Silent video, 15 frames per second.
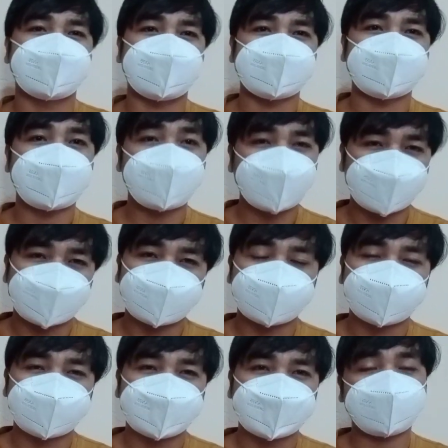Nggak nyambung.
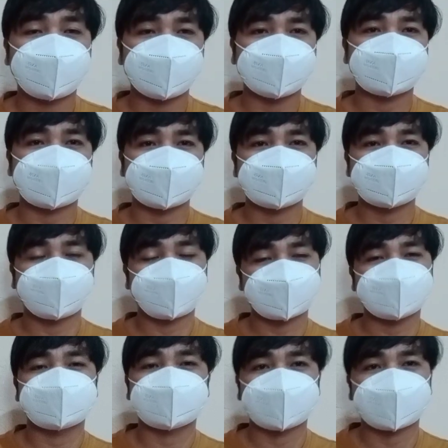Sama halnya tadi
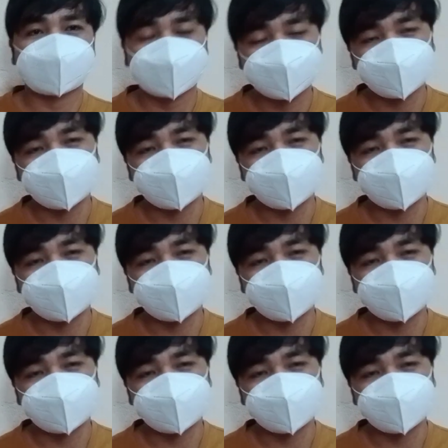seperti sejarah